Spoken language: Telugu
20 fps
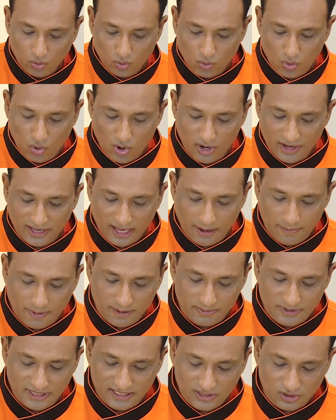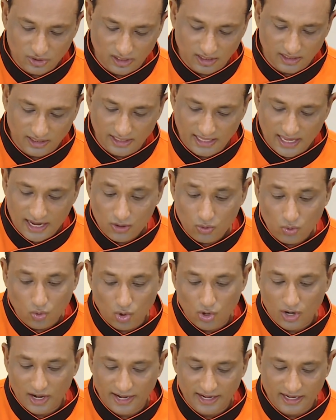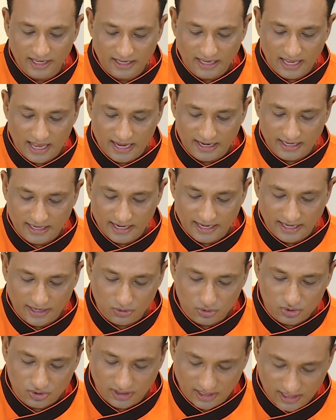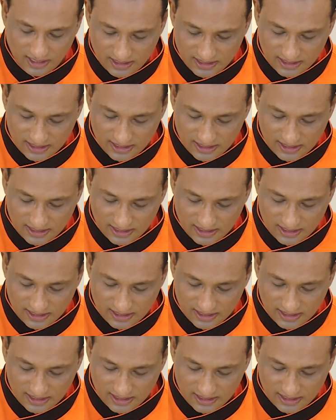కోడి కబాబ్ చేస్తున్నాను కదా కోళ్ళన్నీ కాయ కాయ అరుస్తున్నాయి